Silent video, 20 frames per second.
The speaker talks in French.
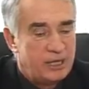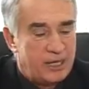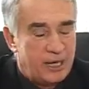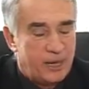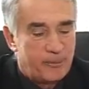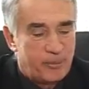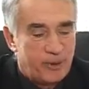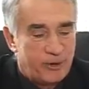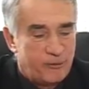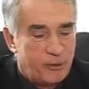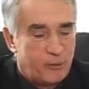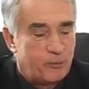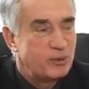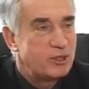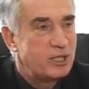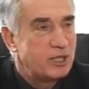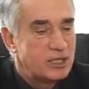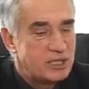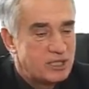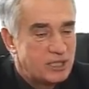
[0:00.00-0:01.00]
Après avoir
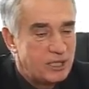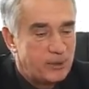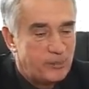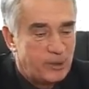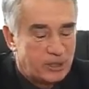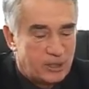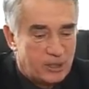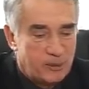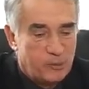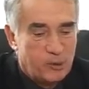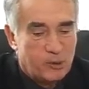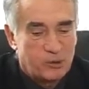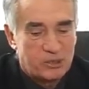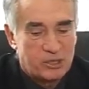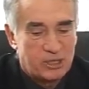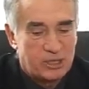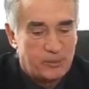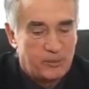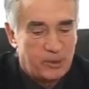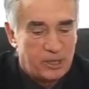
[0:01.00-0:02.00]
modernisé les bâtiments, on
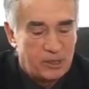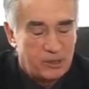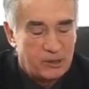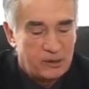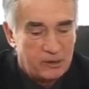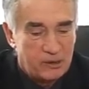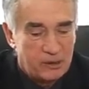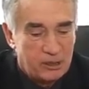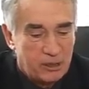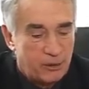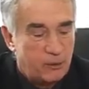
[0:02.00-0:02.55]
s'est dit maintenant,